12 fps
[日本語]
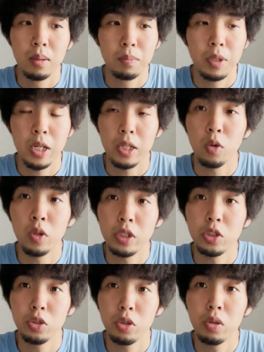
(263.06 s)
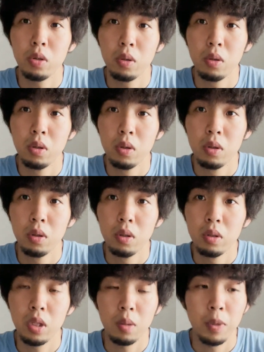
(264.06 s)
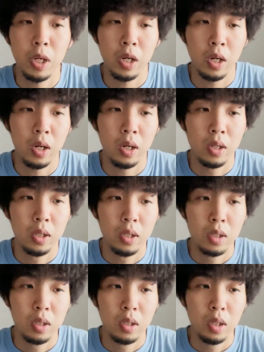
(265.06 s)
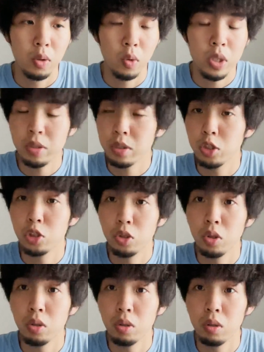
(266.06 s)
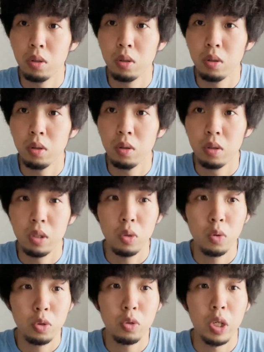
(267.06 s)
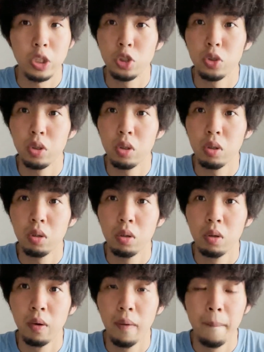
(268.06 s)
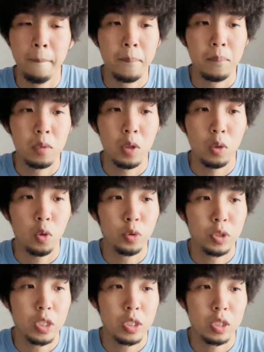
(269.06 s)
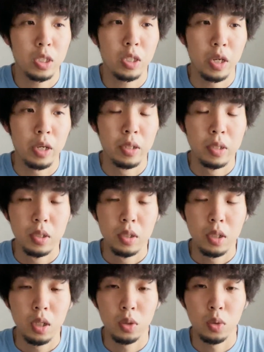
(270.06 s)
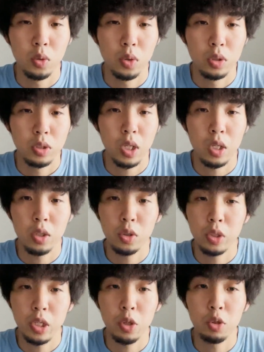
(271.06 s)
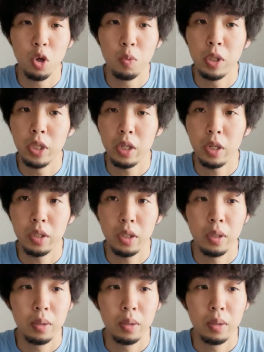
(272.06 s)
バレラ今季終了。てかバレラ、オリックス終了。日本球界終了。ね、この成績でね、あのー、残留できるとは思わないからね。